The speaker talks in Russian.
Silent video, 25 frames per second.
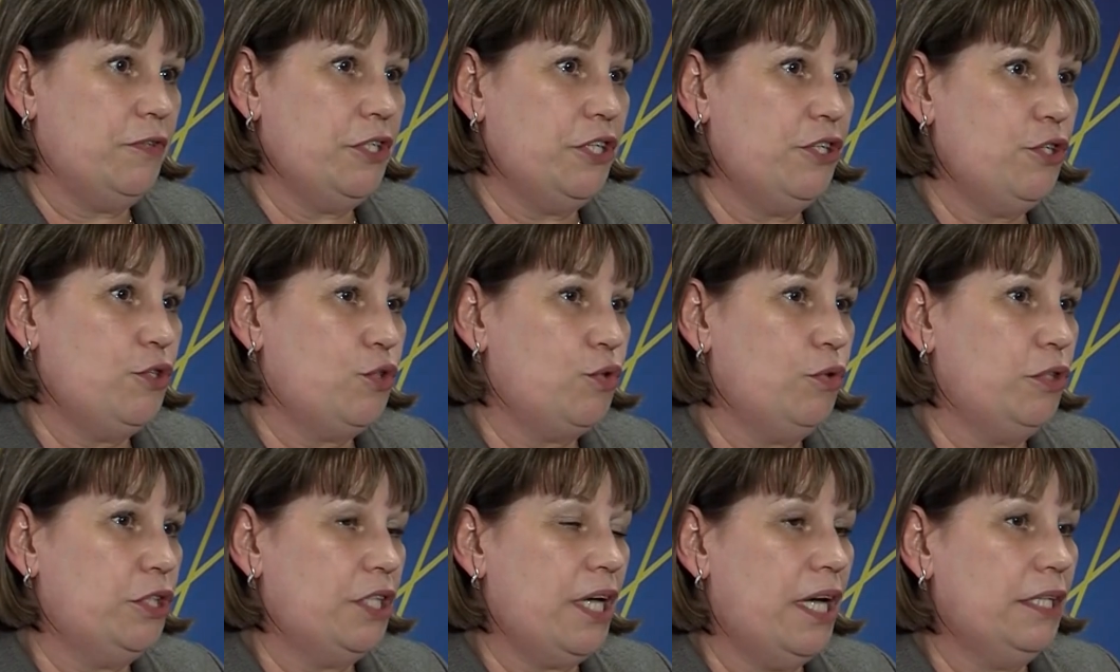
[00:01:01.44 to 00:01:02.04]

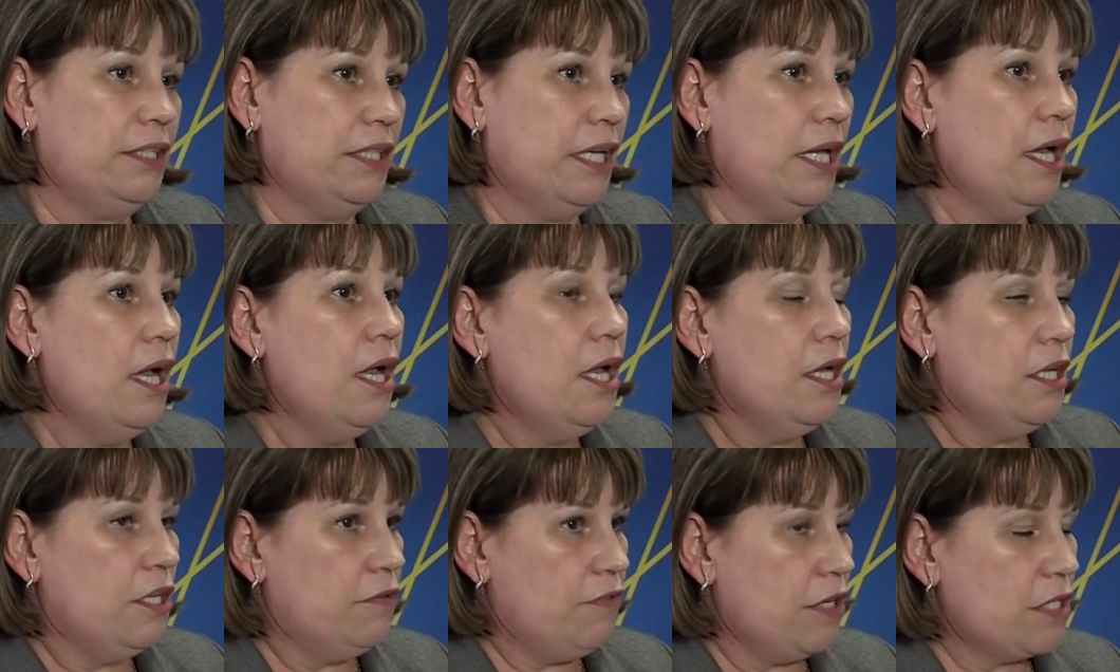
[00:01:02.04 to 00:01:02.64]
результаты
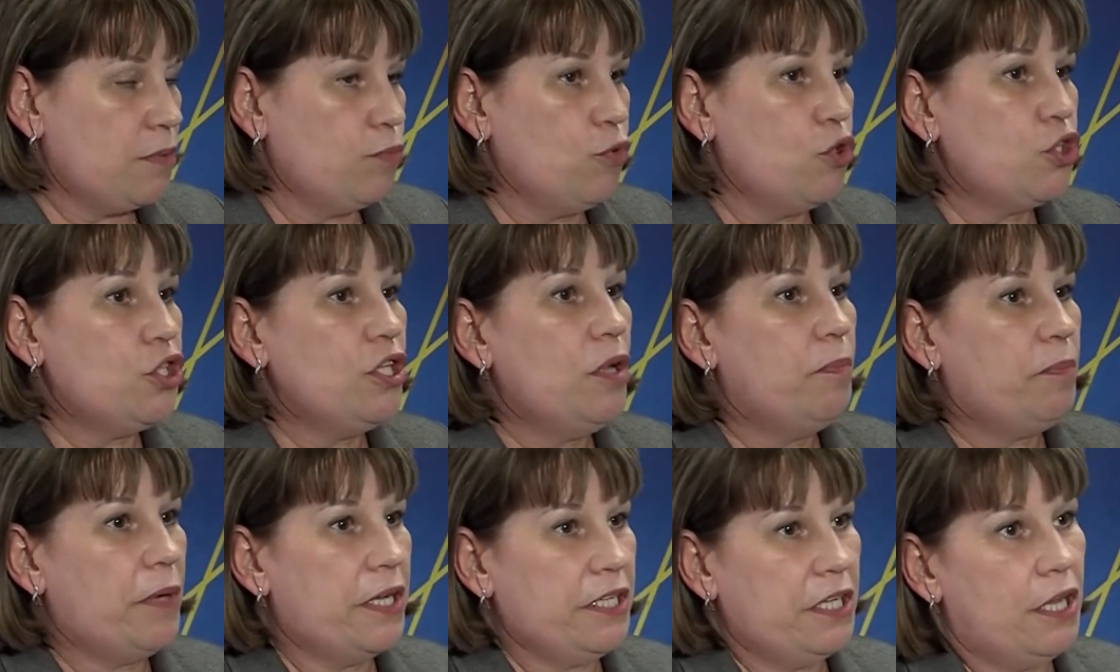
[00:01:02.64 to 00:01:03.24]
и,
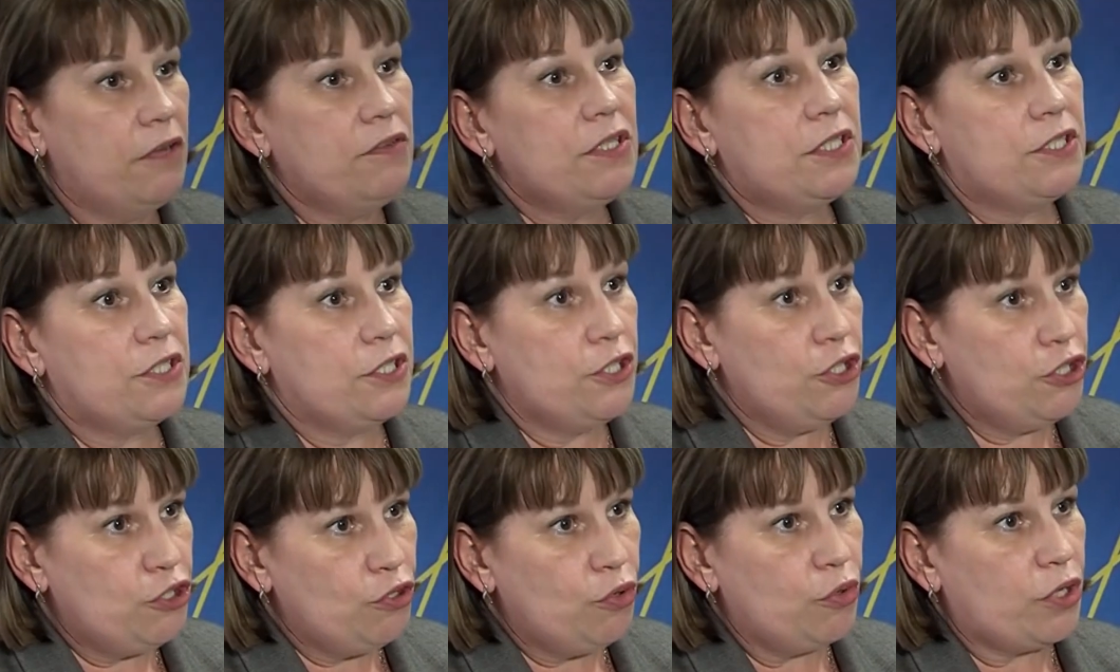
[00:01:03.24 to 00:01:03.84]
возможно, появится
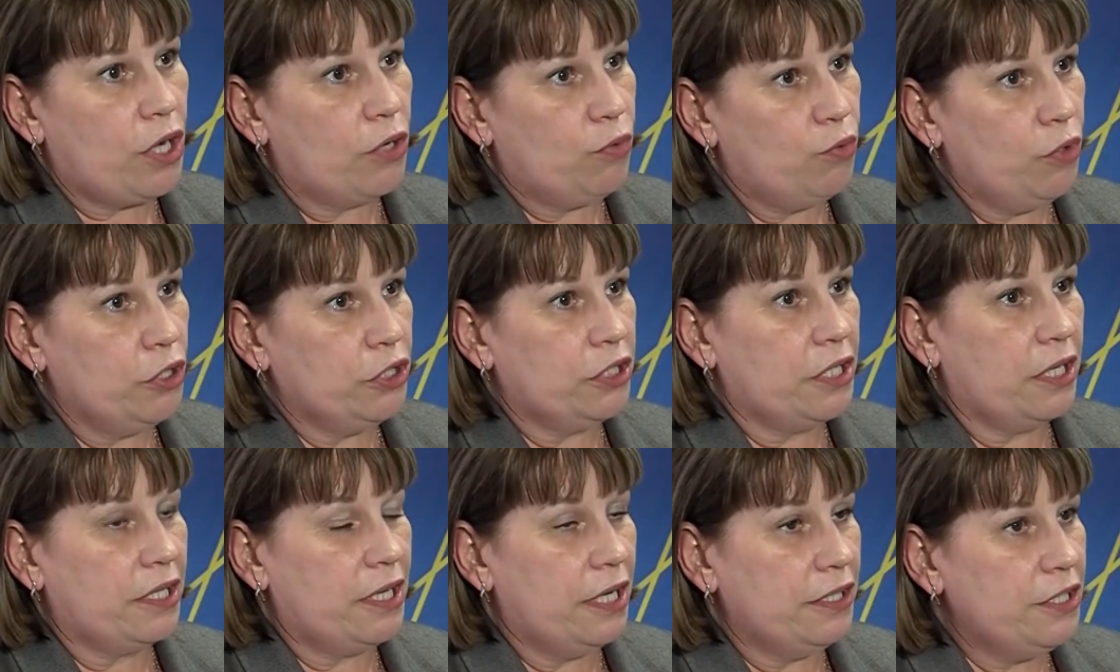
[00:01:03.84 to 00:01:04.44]
еще
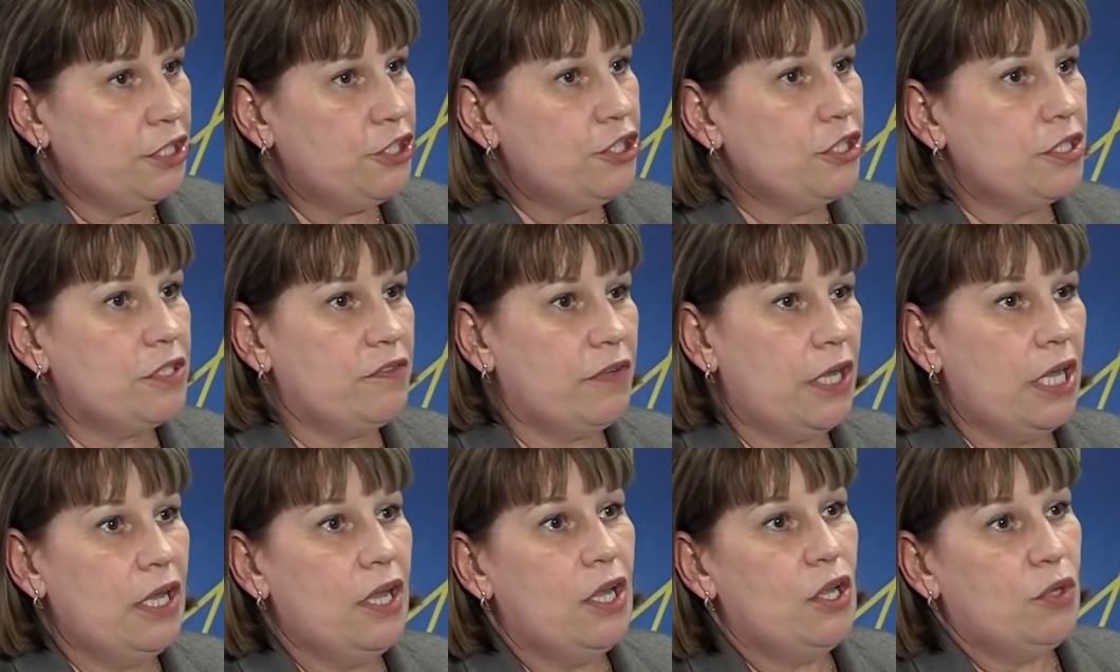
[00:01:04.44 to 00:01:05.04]
какое-то
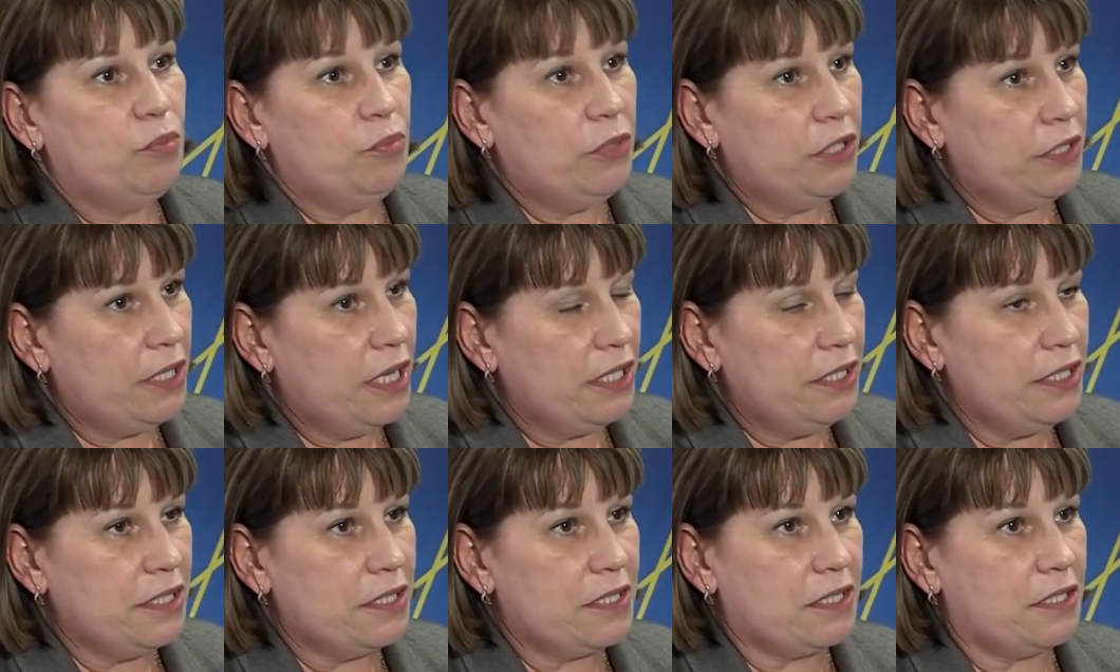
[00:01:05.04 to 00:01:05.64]
количество
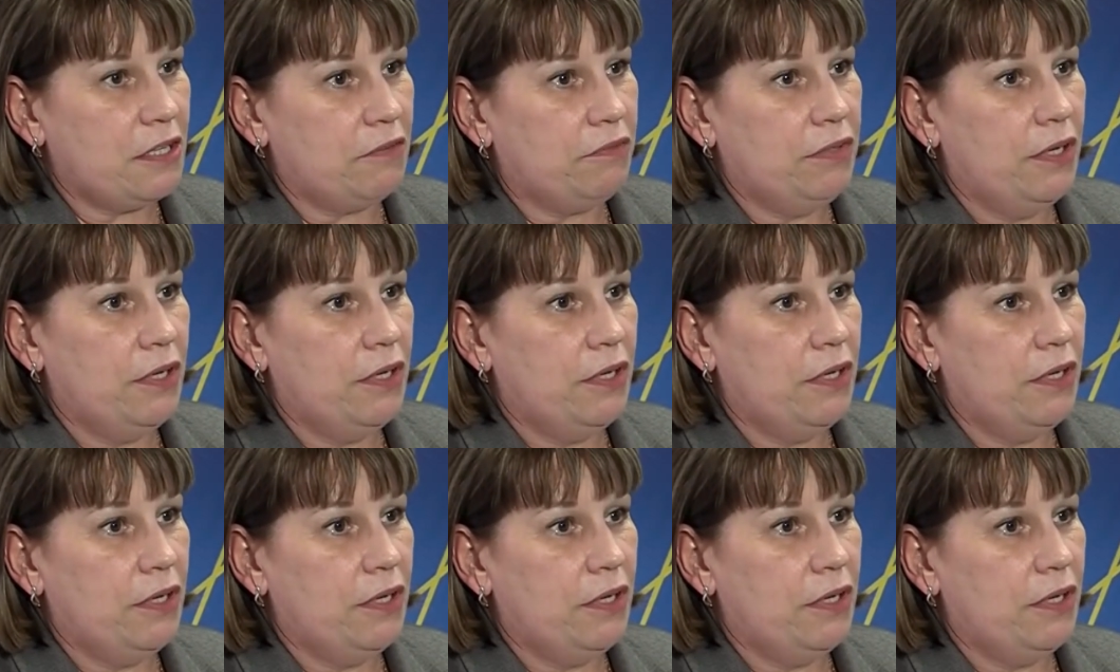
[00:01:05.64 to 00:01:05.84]
медалистов.